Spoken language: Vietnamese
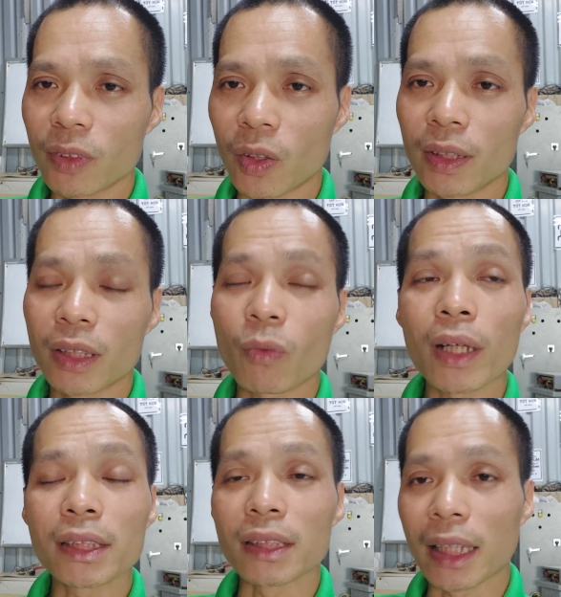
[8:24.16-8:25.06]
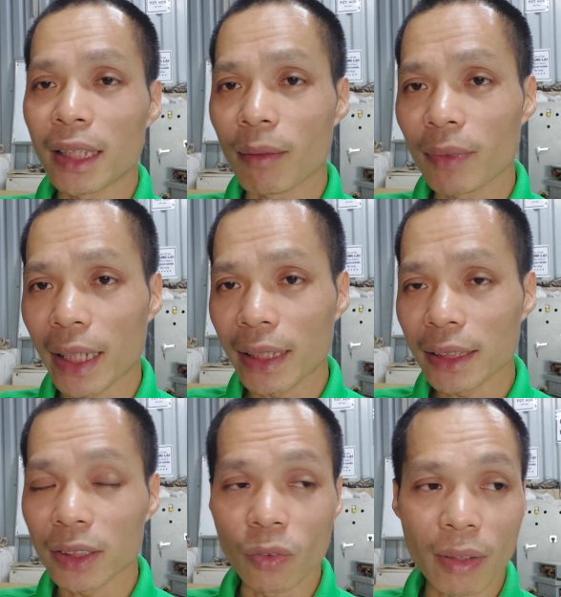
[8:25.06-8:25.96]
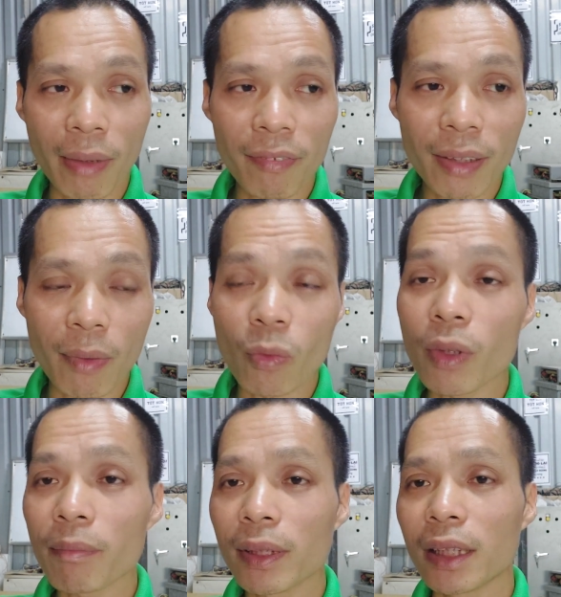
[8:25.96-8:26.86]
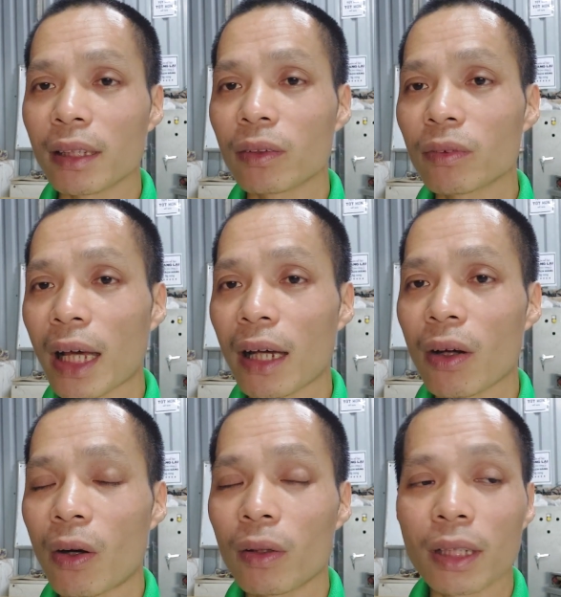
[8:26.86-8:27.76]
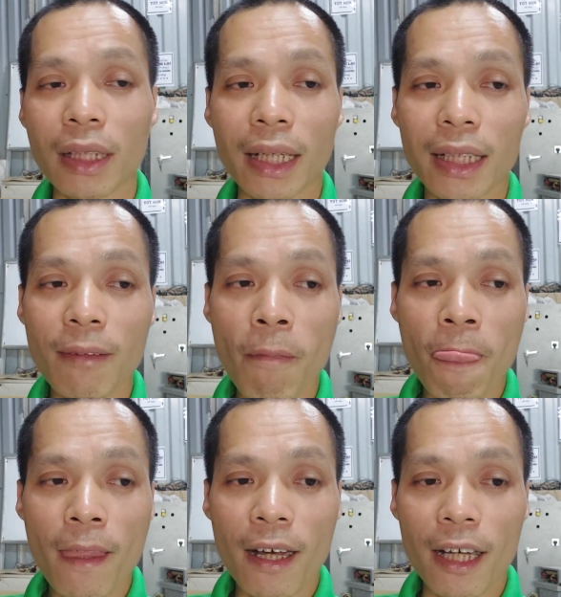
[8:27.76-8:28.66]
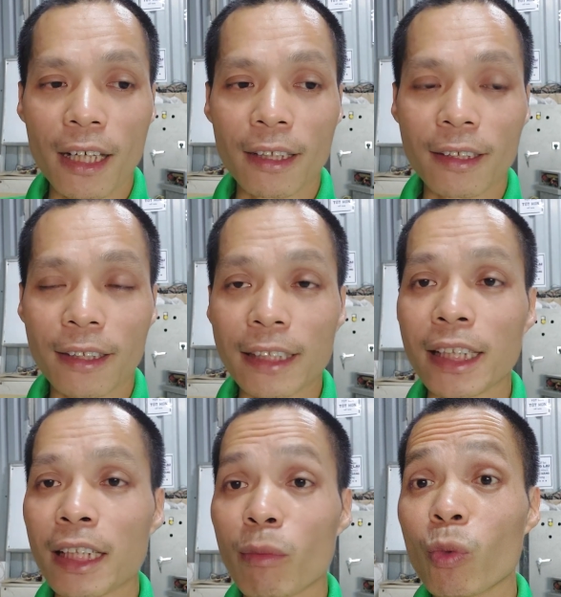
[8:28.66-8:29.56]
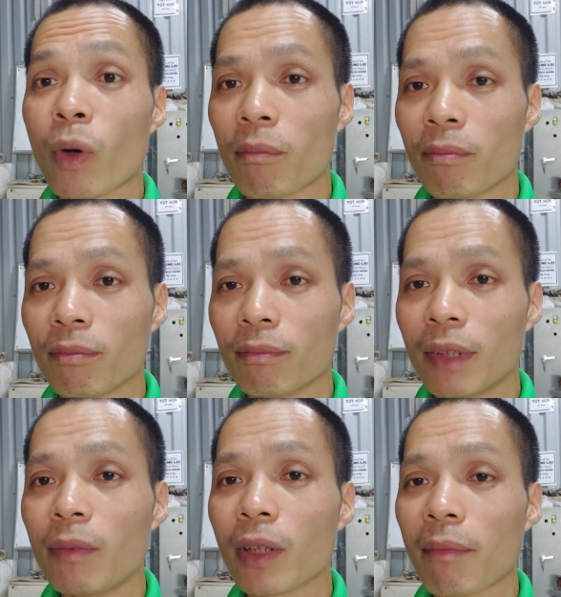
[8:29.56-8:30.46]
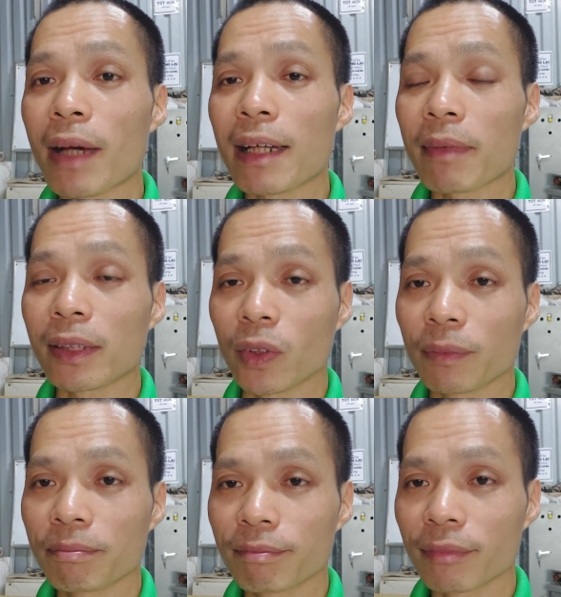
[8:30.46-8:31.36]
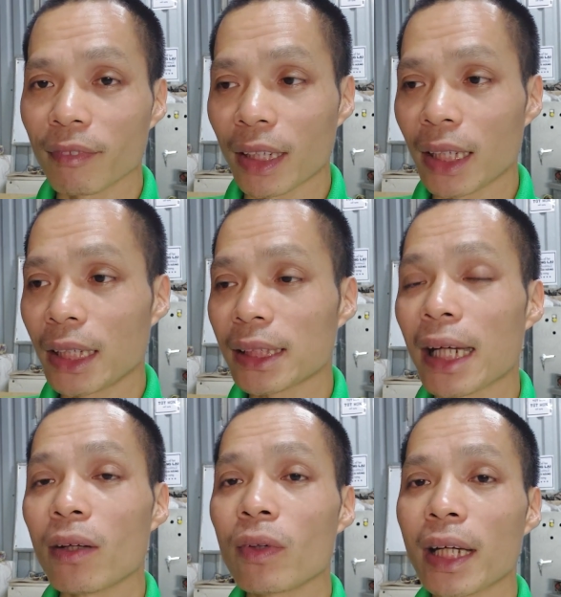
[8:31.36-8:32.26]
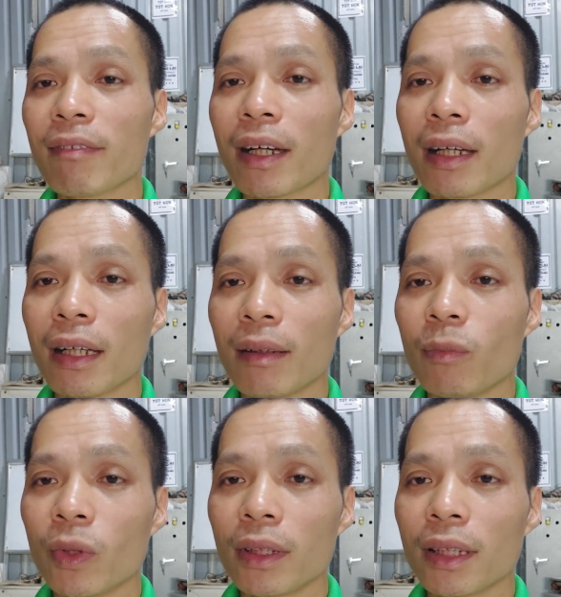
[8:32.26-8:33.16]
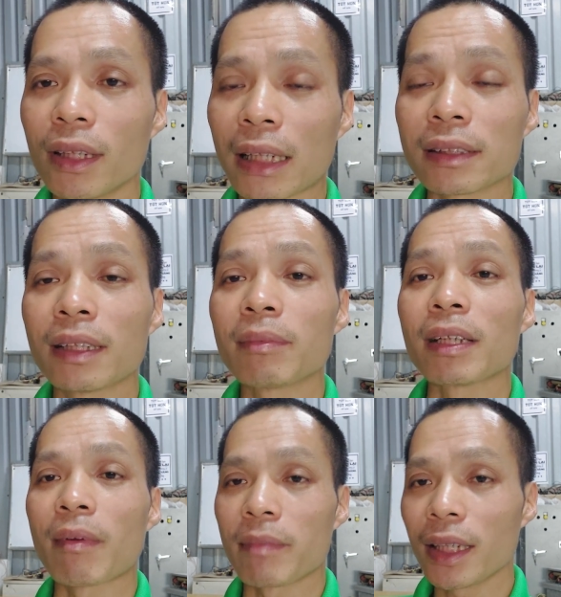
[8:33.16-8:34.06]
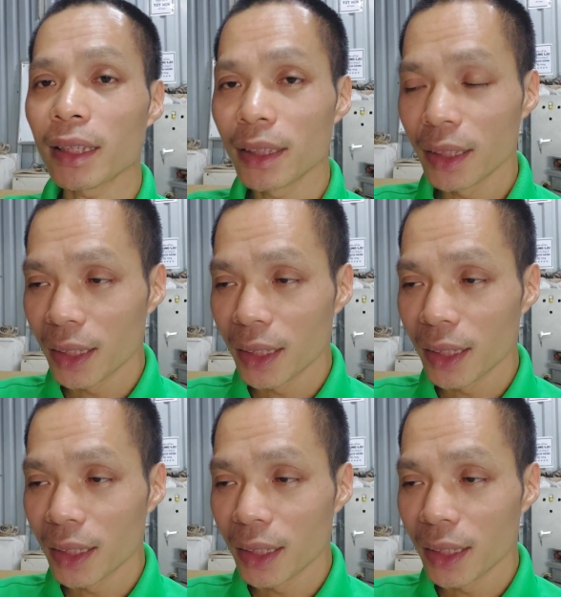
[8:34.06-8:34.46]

rồi thì qua sự trải nghiệm thì anh ấy sử dụng cái máy phát điện máy cung cấp thì cũng đã có được cái à, cái trải nghiệm cũng khoảng hơn một năm hai năm nay rồi và thấy xài ok và muốn đặt thêm cái sản phẩm nữa